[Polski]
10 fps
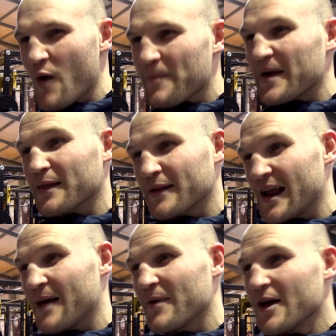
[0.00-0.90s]
łeb jak
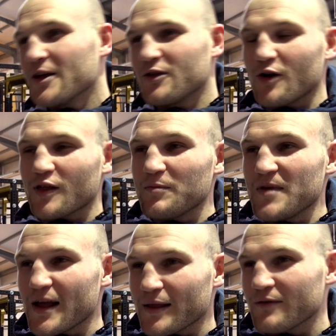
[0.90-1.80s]
sklep do
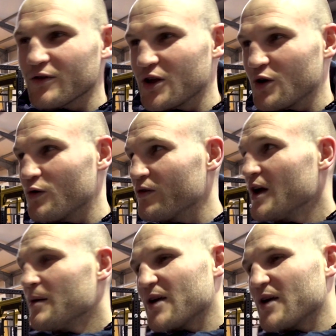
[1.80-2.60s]
rozkmienia zawodników,